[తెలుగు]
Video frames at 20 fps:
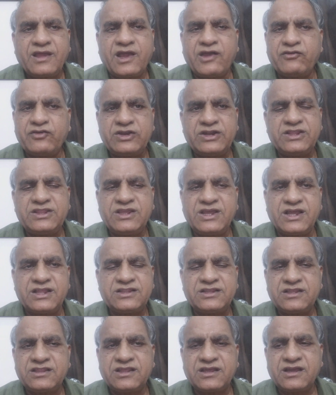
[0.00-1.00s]
అవినీతికి
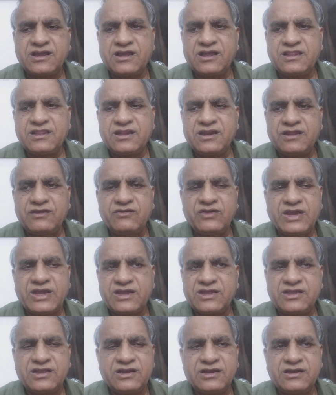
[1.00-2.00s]
అతీతం కాదని
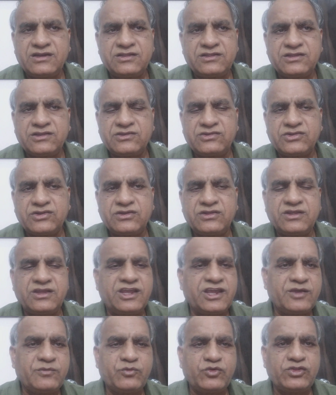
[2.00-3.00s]
వ్యాఖ్యలన్నీ చేశాడు
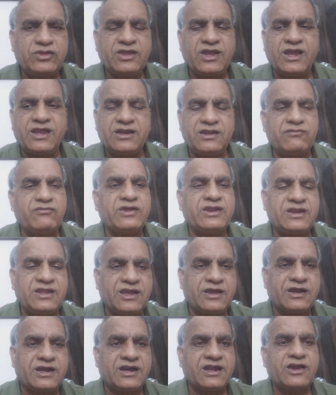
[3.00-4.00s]
ఇంకేముంది ఆయన ఇవన్నీ
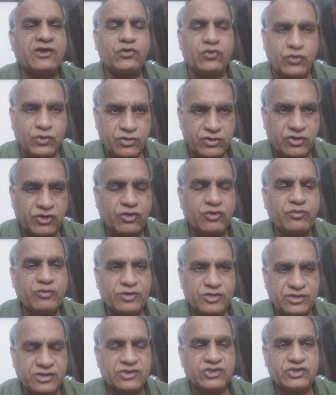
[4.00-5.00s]
ఎక్కడ కోర్టు
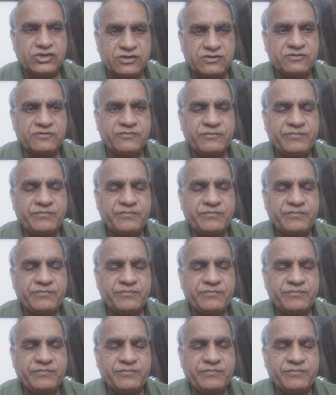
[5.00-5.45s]
రూమ్లో చేశాడు